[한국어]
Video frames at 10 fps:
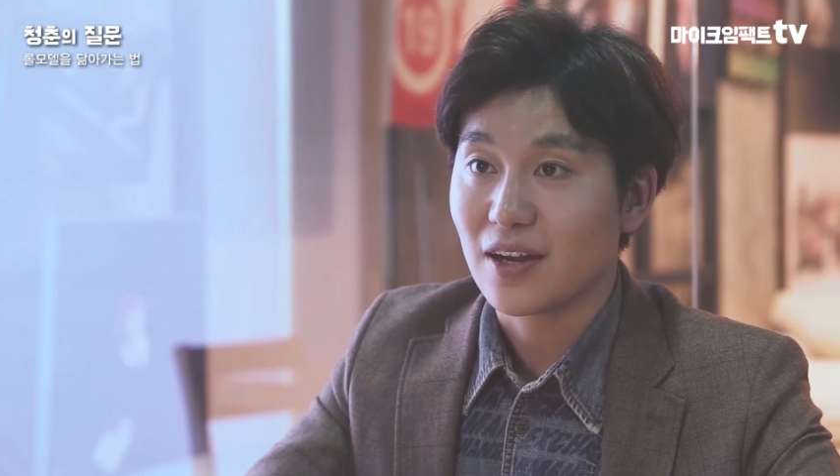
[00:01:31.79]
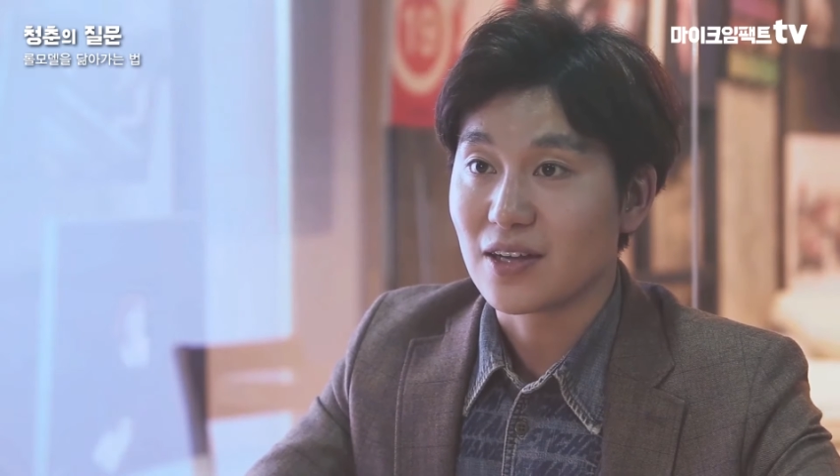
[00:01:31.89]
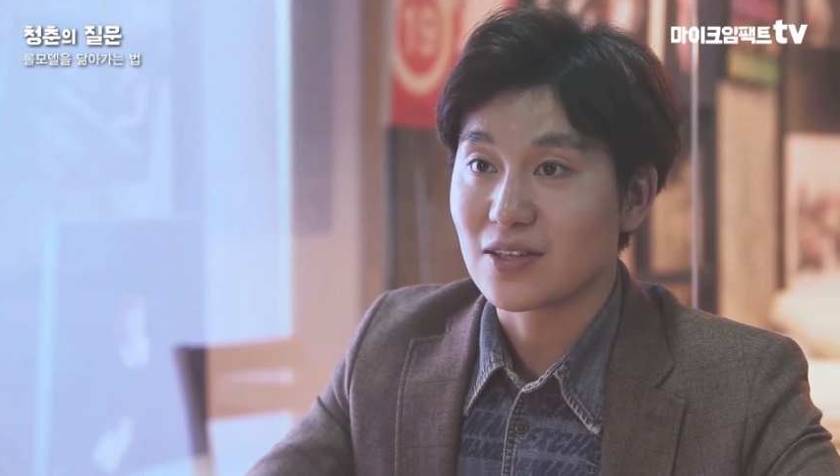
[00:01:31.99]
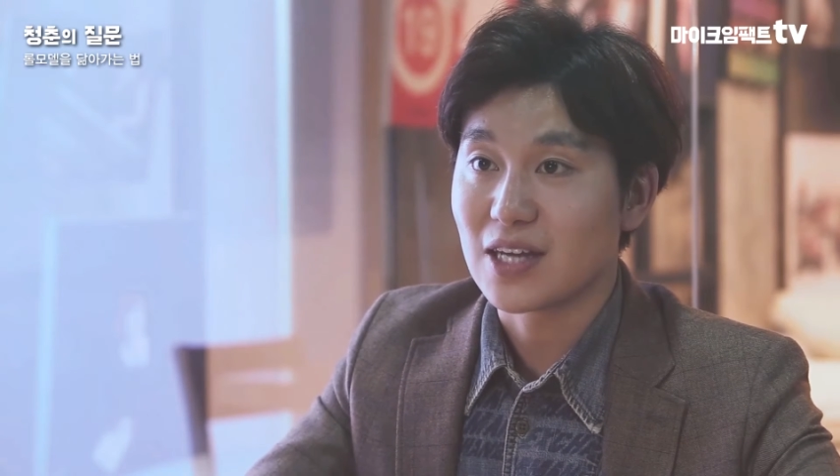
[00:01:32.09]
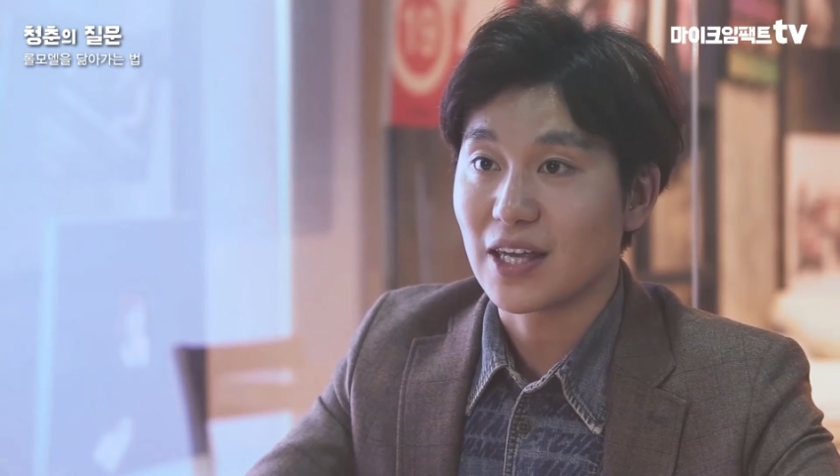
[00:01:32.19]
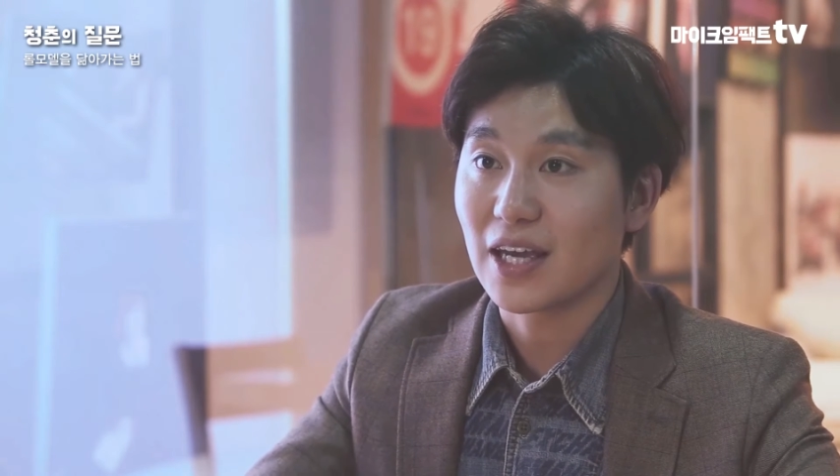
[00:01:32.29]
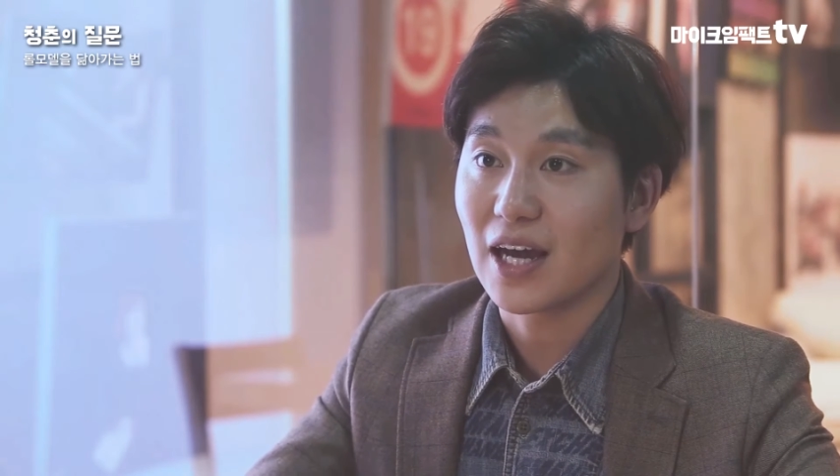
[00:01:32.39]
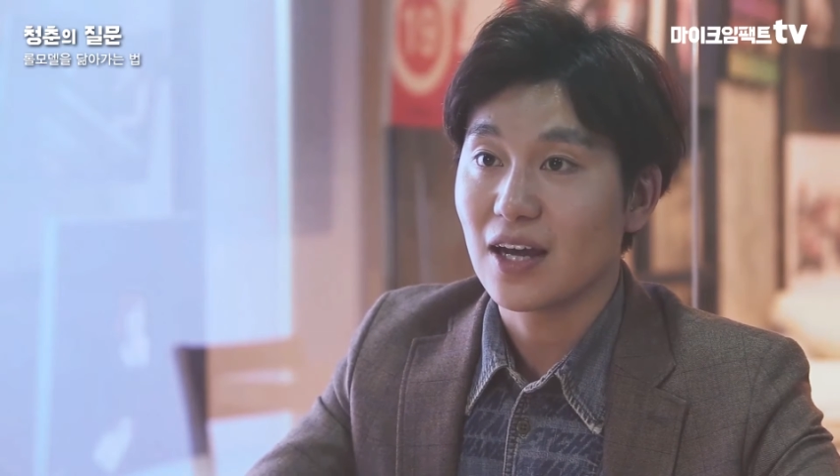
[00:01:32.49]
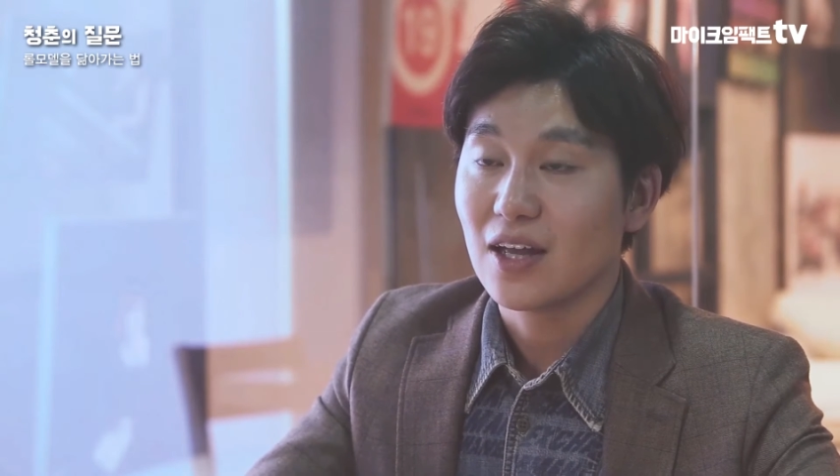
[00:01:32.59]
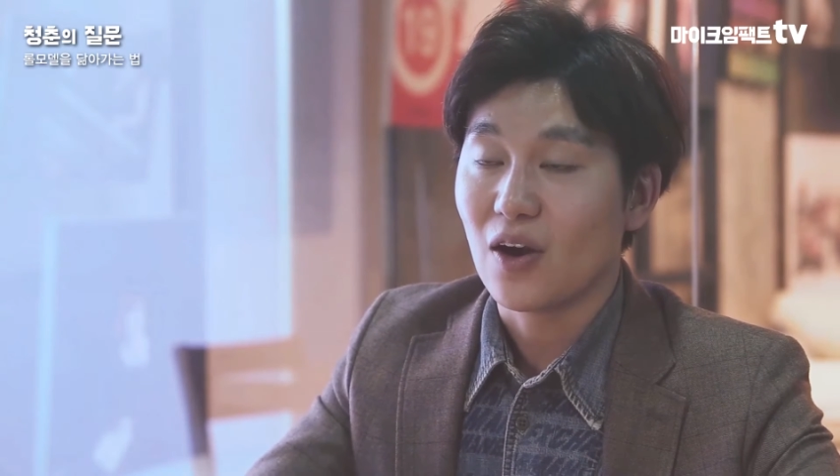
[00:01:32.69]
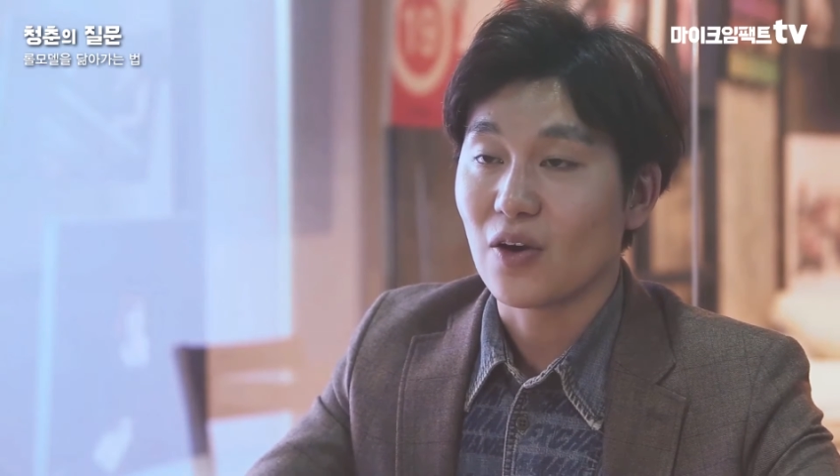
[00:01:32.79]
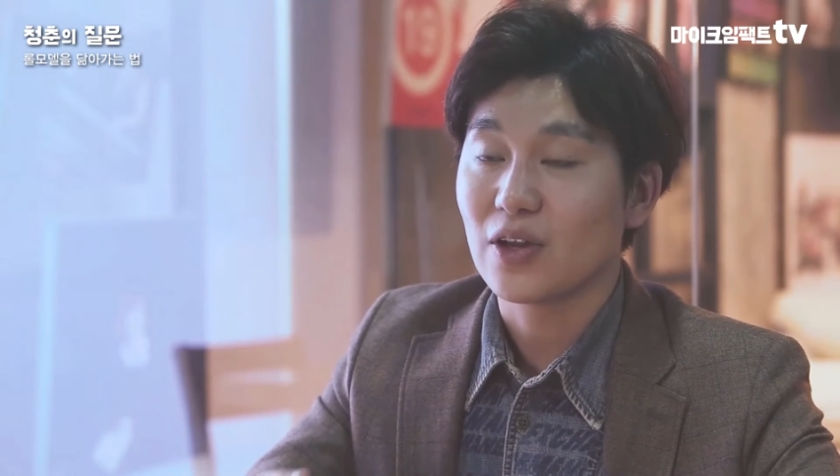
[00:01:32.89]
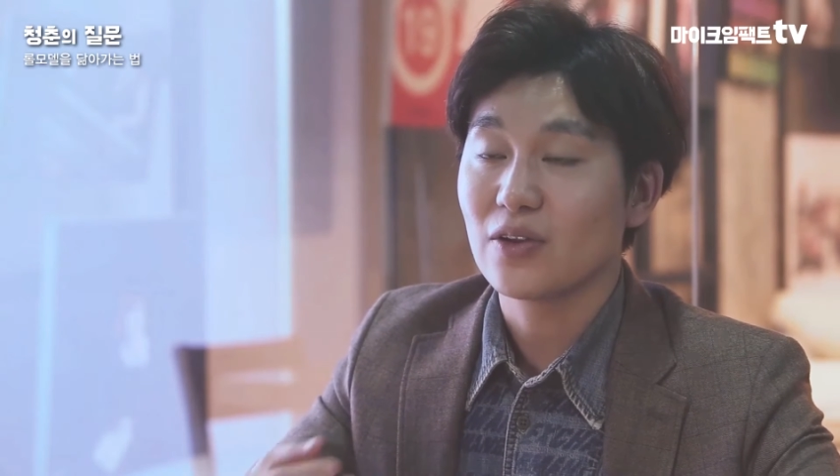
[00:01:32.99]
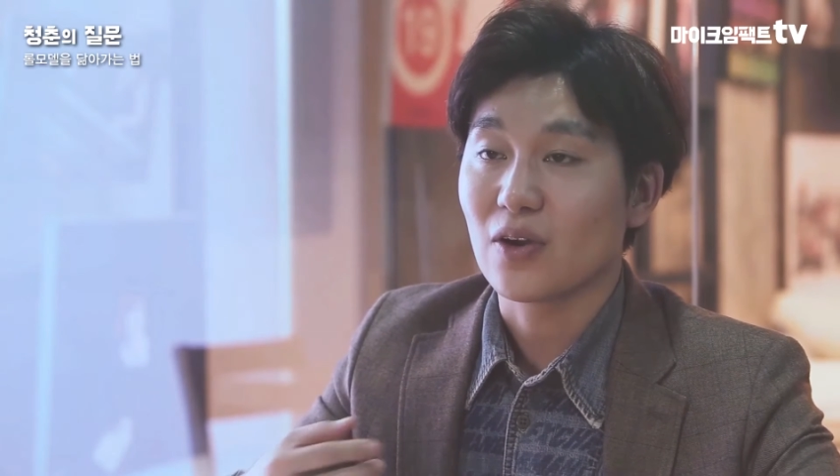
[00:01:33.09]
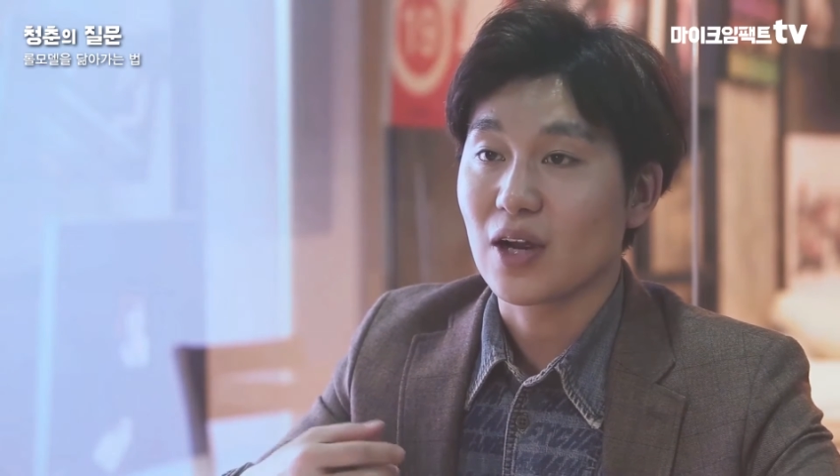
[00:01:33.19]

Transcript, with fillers: 그래서 자기가 어, 이런